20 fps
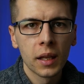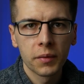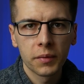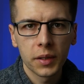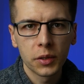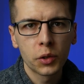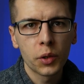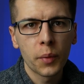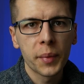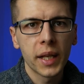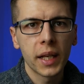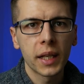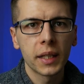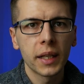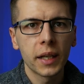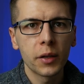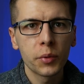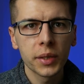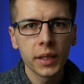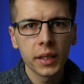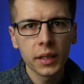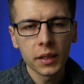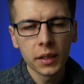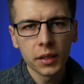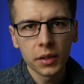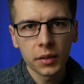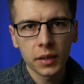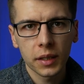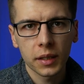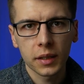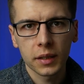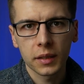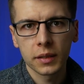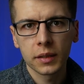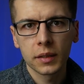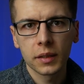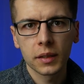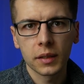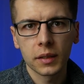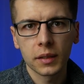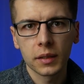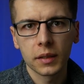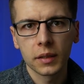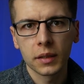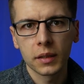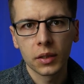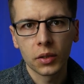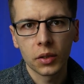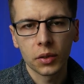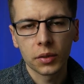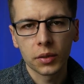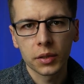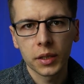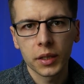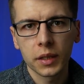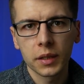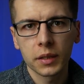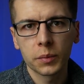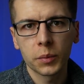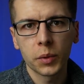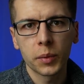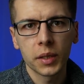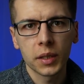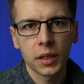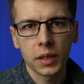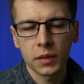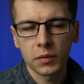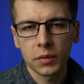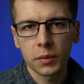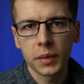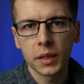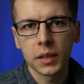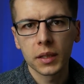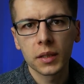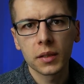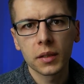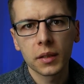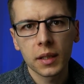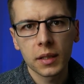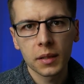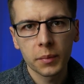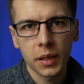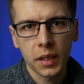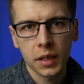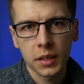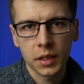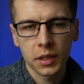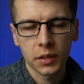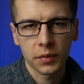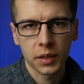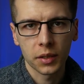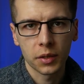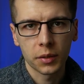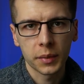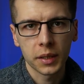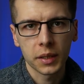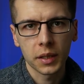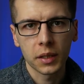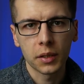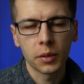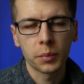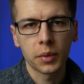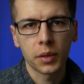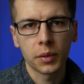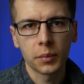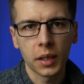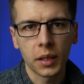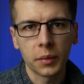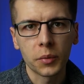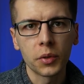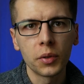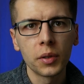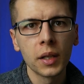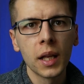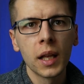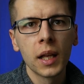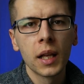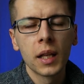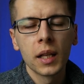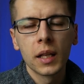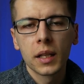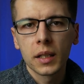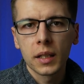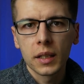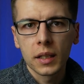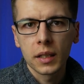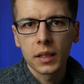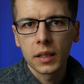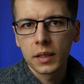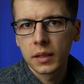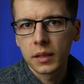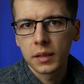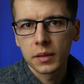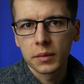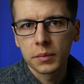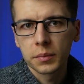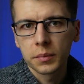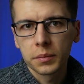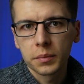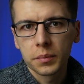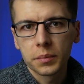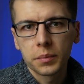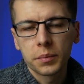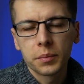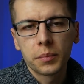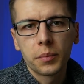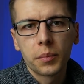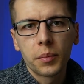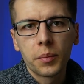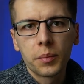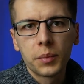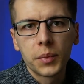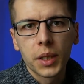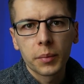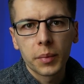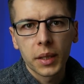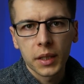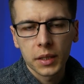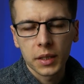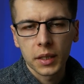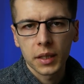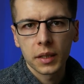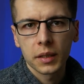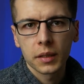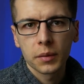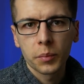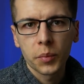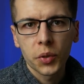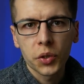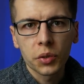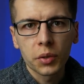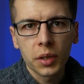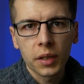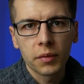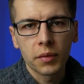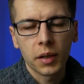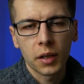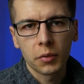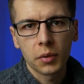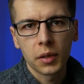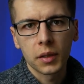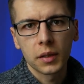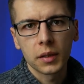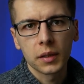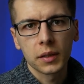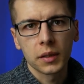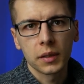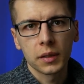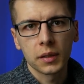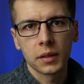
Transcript: Według mnie nieuniknione jest y, to, że społeczeństwo będzie coraz bardziej świadome tego problemu, y, że będzie poszukiwało y,